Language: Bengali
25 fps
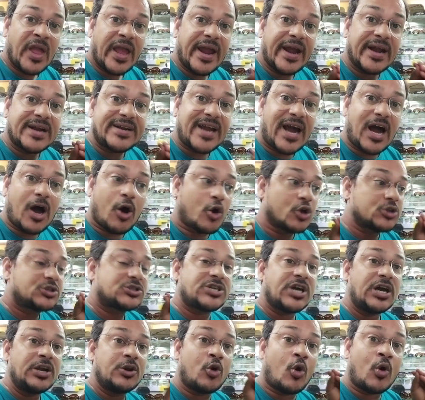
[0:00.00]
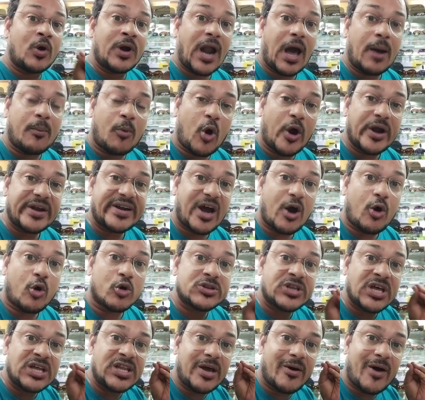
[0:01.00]
এটা হচ্ছে নোংরামো এটা
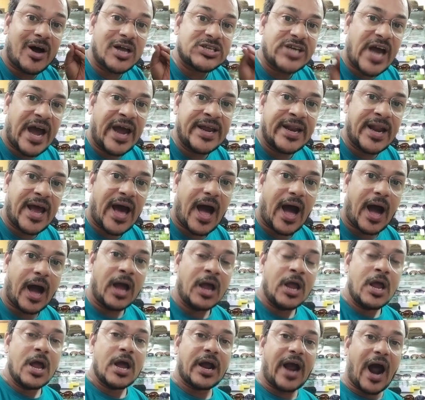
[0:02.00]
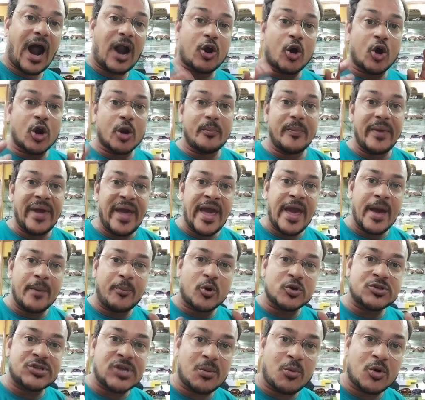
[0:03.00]
হতে দেওয়া যায় না কারোর মেয়ে
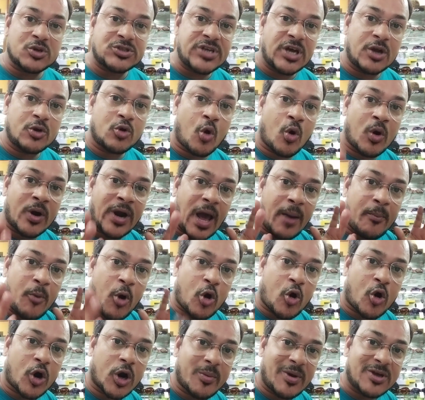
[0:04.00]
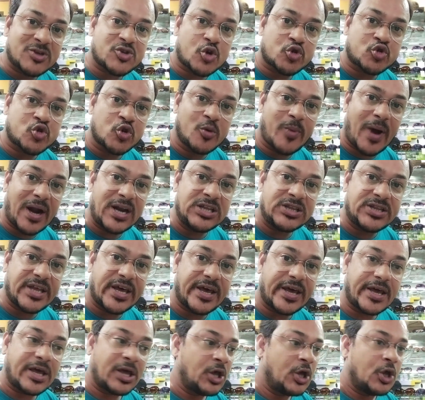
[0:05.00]
বসে বসে নোংরামো করবে শ্বশুর
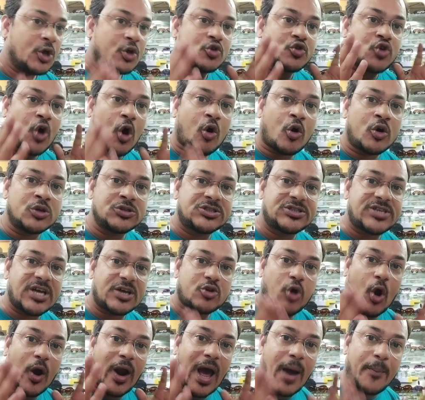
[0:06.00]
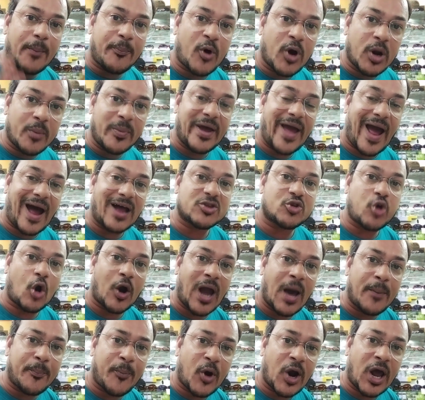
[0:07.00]
বাড়িতে যখন সে ধরা পড়বে আর
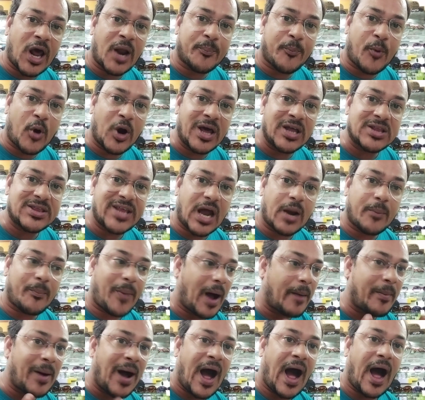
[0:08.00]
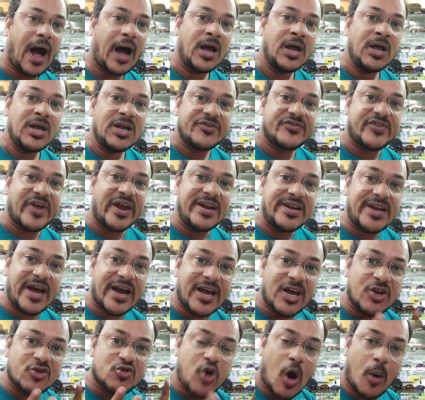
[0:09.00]
ধরা পড়ার পরে তার বাবা
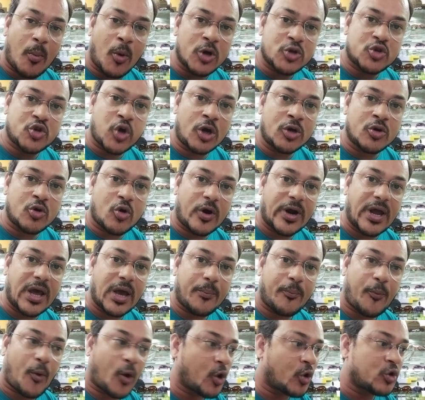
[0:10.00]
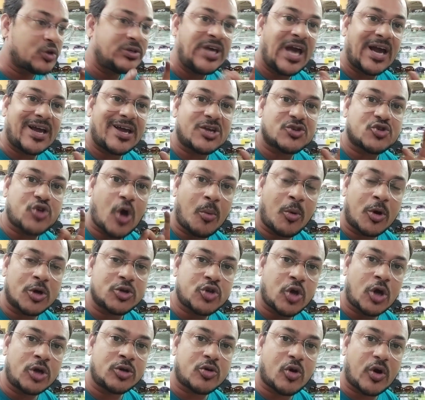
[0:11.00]
সেইটাকে সমর্থন করে পরকিয়াকে
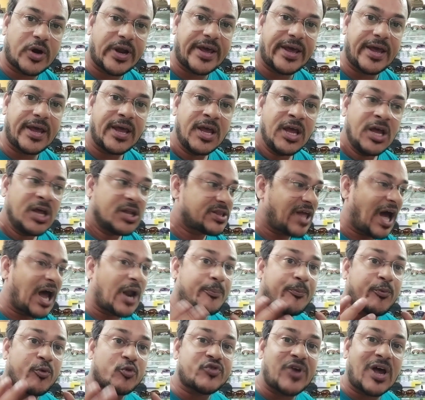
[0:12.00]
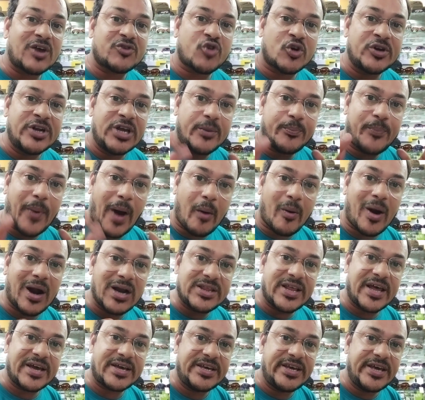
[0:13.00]
সমর্থন করে তার প্রশাসনিক পাওয়ার
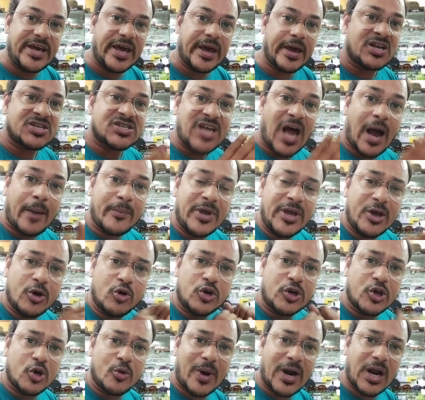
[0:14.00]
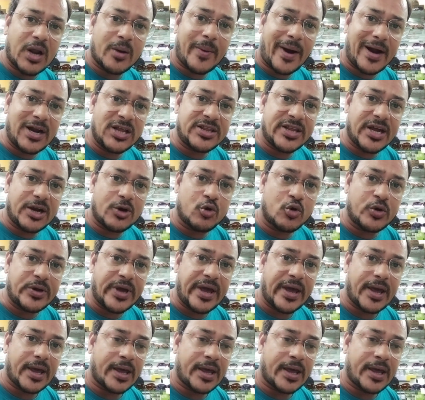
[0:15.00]
দেখিয়ে স্বামী ইউটিউবারের বাড়িতে ঢুকে